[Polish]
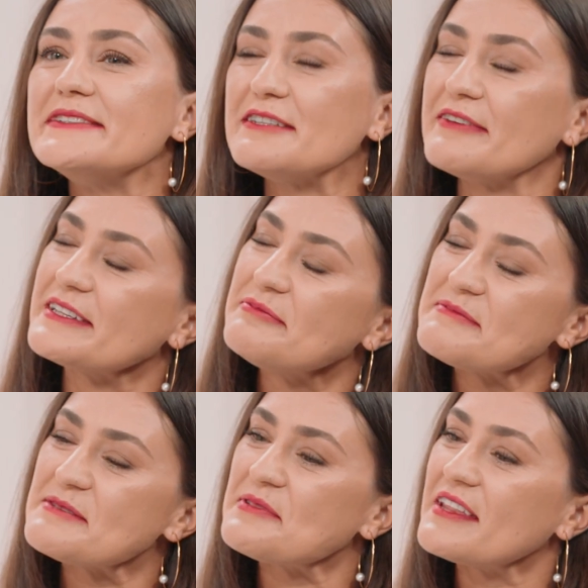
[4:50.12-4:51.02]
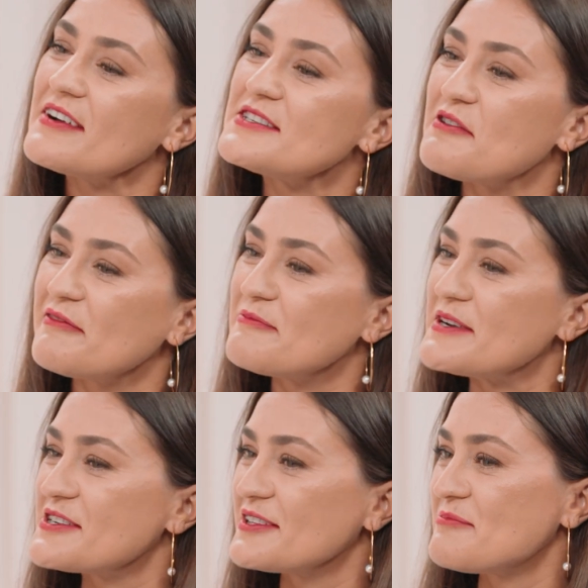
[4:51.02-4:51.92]
Sylwia, gdybym zapytała Cię o
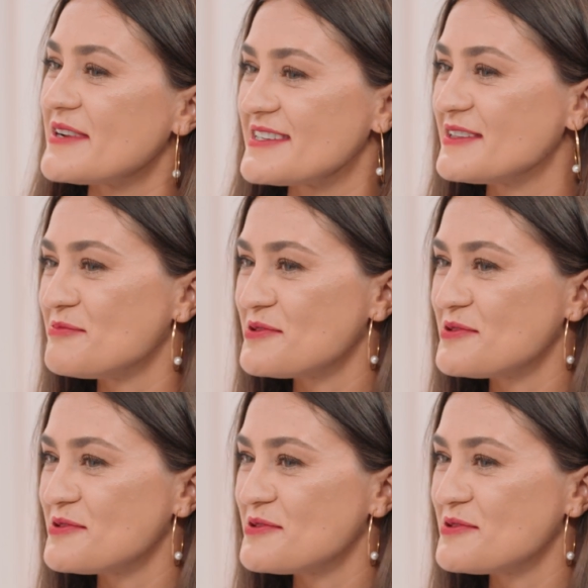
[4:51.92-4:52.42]
wymarzony prezent